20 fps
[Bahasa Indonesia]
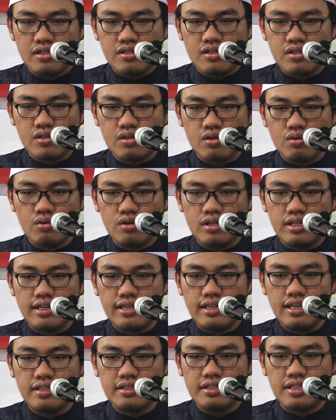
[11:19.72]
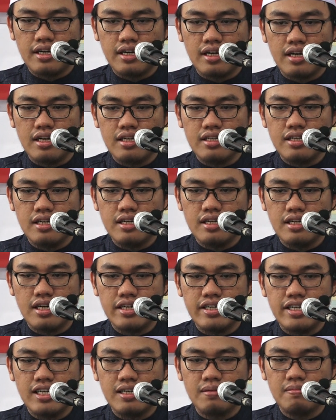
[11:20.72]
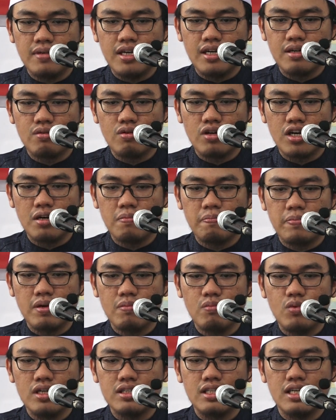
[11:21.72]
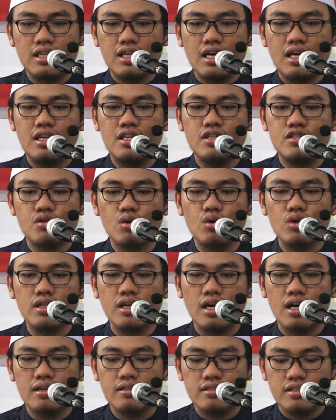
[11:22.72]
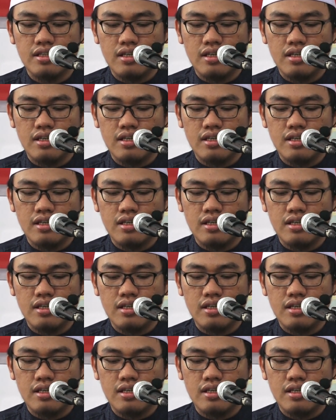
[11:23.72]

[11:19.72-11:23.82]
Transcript: sesungguhnya di antara kalian ada yang melakukan perbuatan ahli surga